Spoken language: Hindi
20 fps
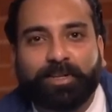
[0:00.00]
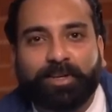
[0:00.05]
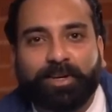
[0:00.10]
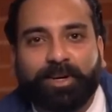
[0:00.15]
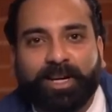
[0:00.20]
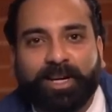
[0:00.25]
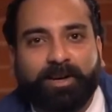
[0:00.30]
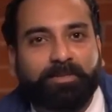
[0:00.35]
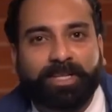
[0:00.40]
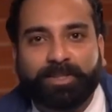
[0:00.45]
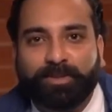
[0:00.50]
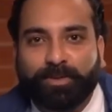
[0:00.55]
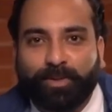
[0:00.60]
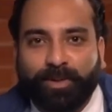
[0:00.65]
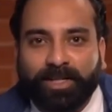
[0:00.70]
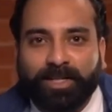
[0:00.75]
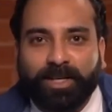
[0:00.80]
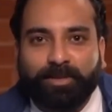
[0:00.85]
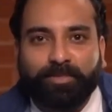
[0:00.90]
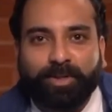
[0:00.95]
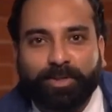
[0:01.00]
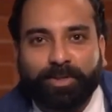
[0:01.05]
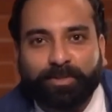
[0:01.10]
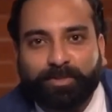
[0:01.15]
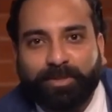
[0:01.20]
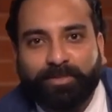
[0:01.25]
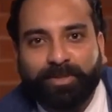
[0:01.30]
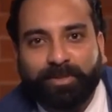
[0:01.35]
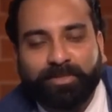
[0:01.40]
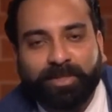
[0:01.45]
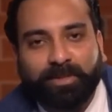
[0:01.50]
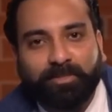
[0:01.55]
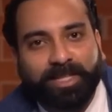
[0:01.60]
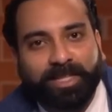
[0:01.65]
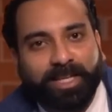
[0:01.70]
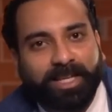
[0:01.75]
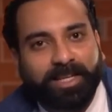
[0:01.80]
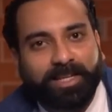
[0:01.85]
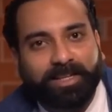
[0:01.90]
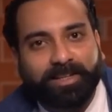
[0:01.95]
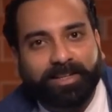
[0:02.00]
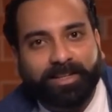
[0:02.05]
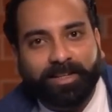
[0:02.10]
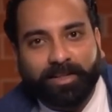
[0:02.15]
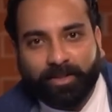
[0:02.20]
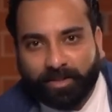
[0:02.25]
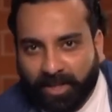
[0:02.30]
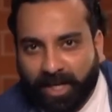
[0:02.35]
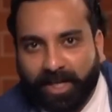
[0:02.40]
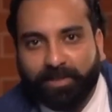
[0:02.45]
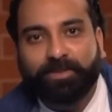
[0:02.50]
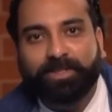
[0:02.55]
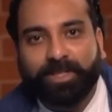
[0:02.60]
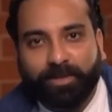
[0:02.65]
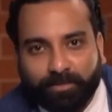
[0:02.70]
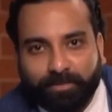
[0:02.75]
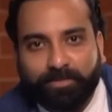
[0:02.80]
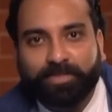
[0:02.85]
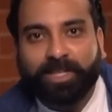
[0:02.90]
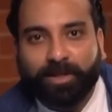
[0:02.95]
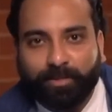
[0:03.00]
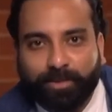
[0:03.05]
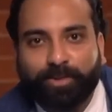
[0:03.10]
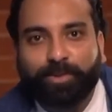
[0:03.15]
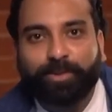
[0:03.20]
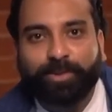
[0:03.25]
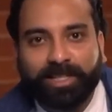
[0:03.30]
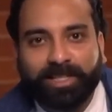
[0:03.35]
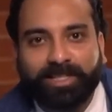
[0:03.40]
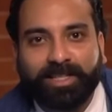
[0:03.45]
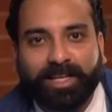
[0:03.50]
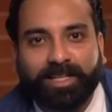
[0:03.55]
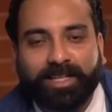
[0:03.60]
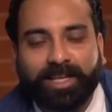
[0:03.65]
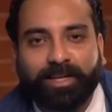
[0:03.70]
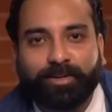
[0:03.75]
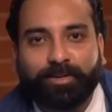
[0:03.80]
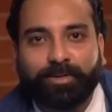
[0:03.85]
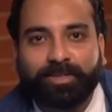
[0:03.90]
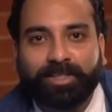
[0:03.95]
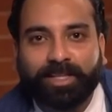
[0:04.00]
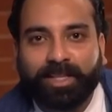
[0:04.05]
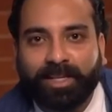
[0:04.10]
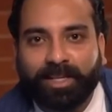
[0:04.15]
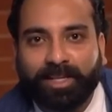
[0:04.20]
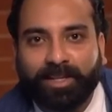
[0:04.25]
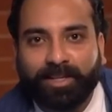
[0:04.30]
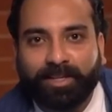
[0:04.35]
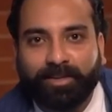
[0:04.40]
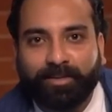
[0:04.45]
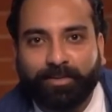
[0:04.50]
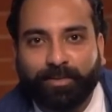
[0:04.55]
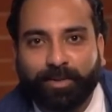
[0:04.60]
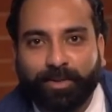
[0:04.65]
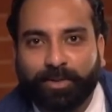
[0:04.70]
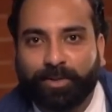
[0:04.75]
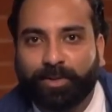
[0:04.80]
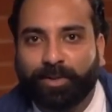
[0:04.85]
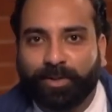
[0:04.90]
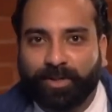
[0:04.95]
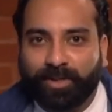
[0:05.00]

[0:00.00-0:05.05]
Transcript: और हमारे स्कूल के साथ भी कुछ प्रॉब्लम थी पता नहीं शायद वो सब सब स्कूल के साथ है कुछ कि वो जो